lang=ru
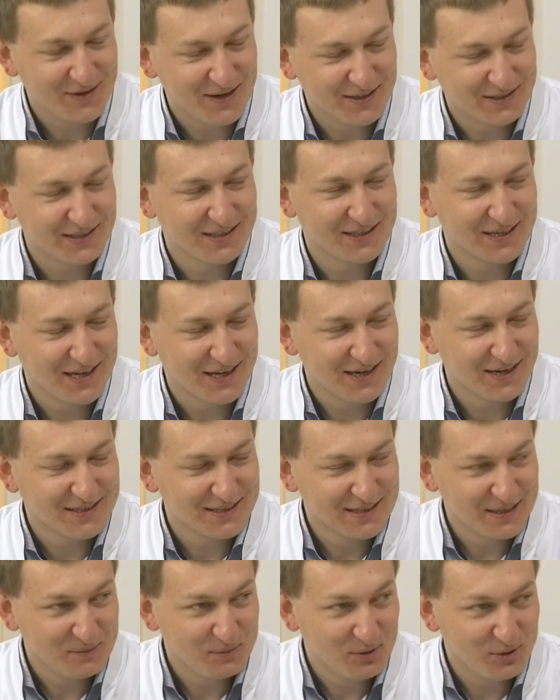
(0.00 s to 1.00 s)
фактор как
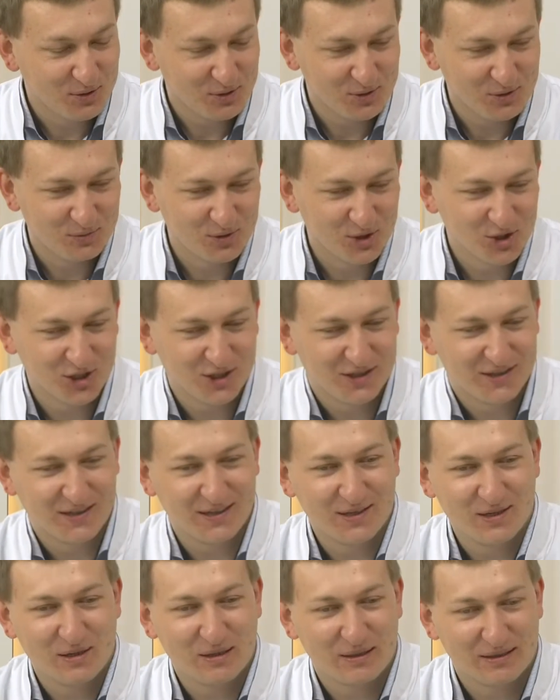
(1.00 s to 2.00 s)
раз наоборот может
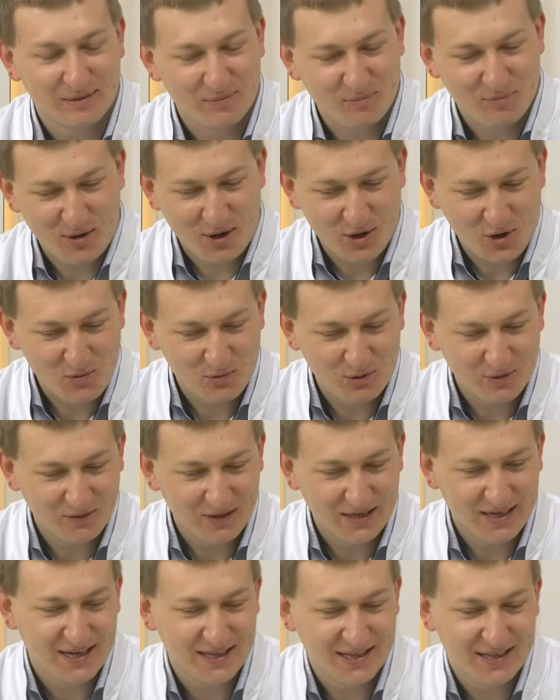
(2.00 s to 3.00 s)
и пагубно
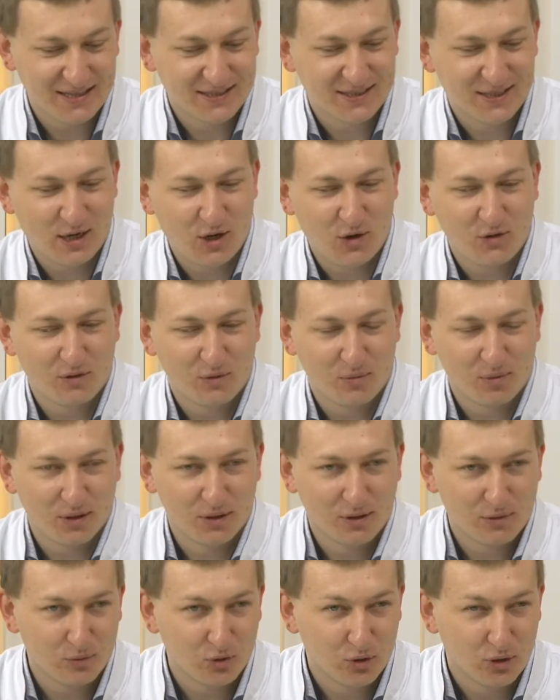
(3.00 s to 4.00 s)
влиять на здоровье,
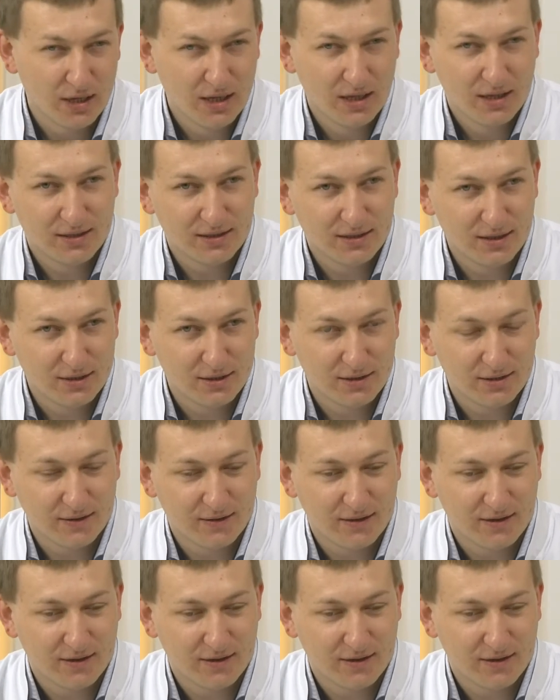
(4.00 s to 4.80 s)
поэтому здесь...